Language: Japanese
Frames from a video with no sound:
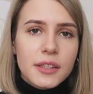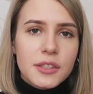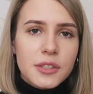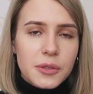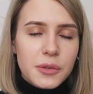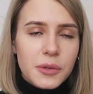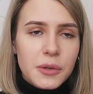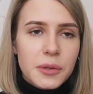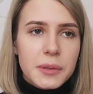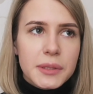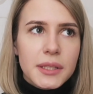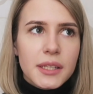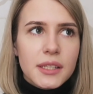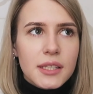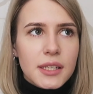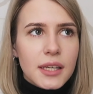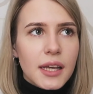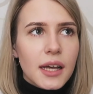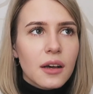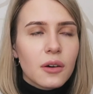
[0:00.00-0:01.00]
事を
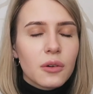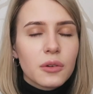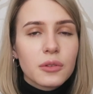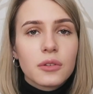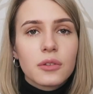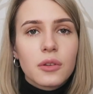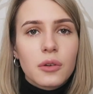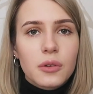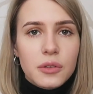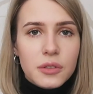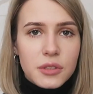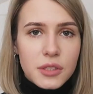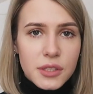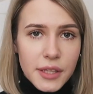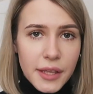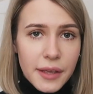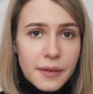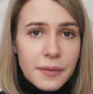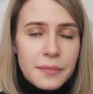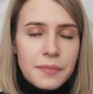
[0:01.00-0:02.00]
私が音読し
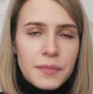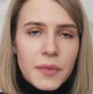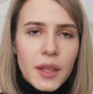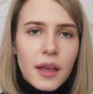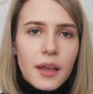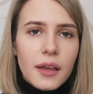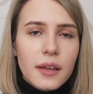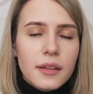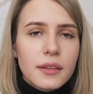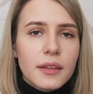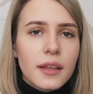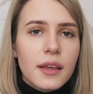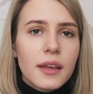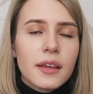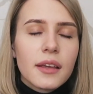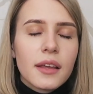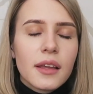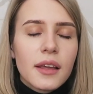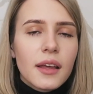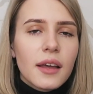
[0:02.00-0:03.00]
て
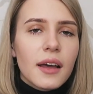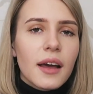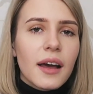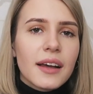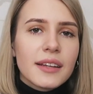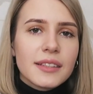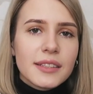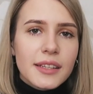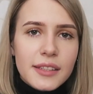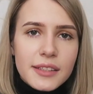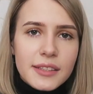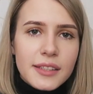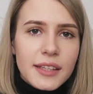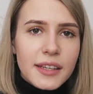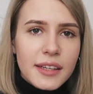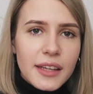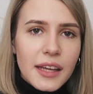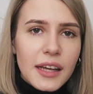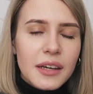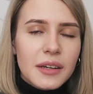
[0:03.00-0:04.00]
であ先生
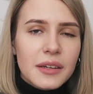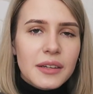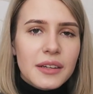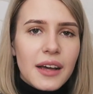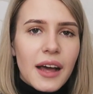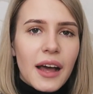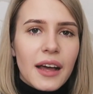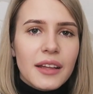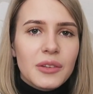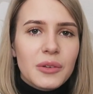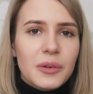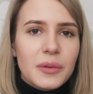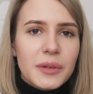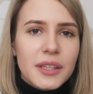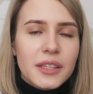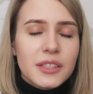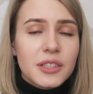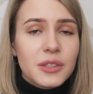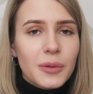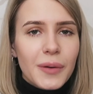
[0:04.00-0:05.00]
があの
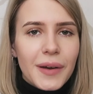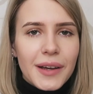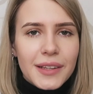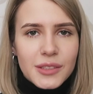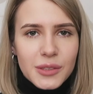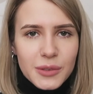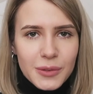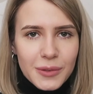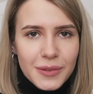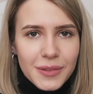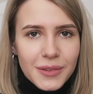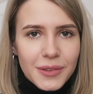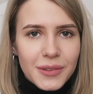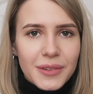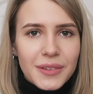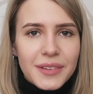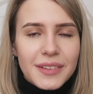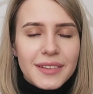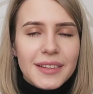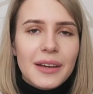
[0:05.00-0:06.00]
私の発音
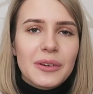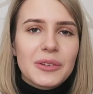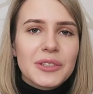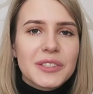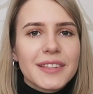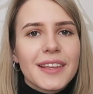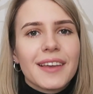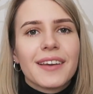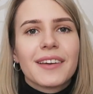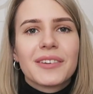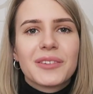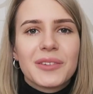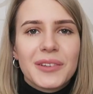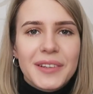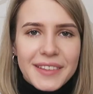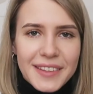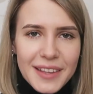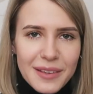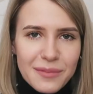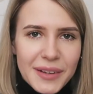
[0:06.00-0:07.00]
を直してくれ
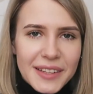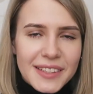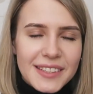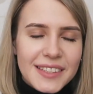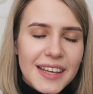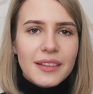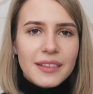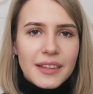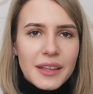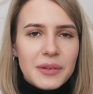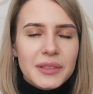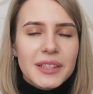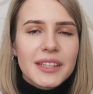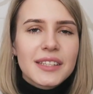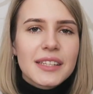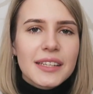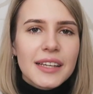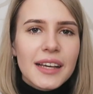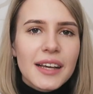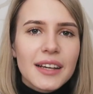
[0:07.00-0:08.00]
ていますで
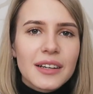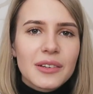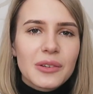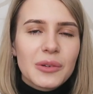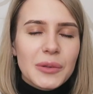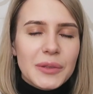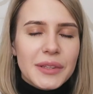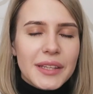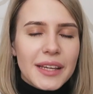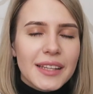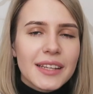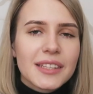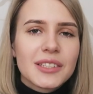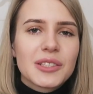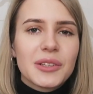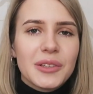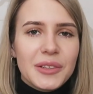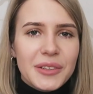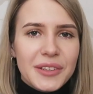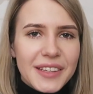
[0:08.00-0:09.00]
私がこう正し
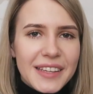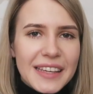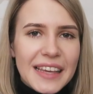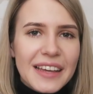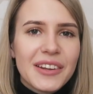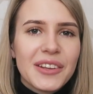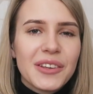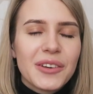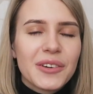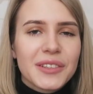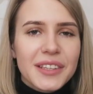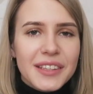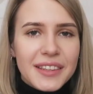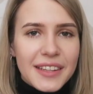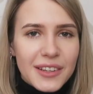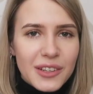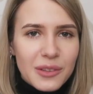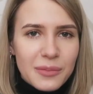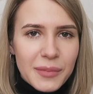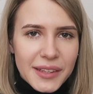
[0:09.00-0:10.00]
く言えるようにな
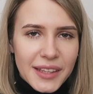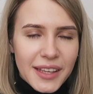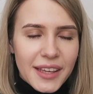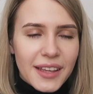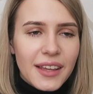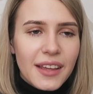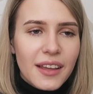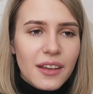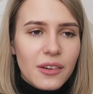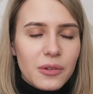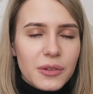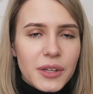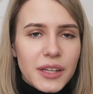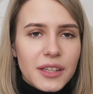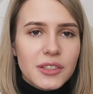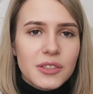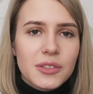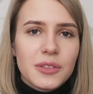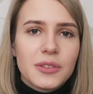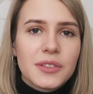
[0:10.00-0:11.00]
るまでこう
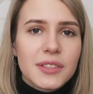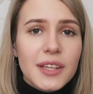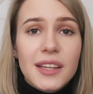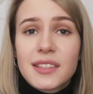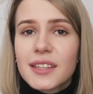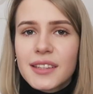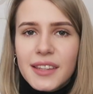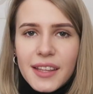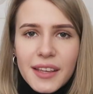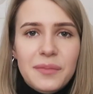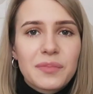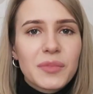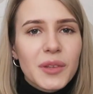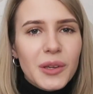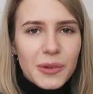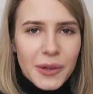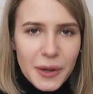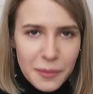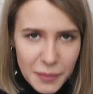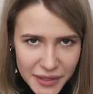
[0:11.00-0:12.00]
練習させて
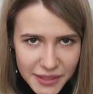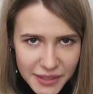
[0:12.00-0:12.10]
くれま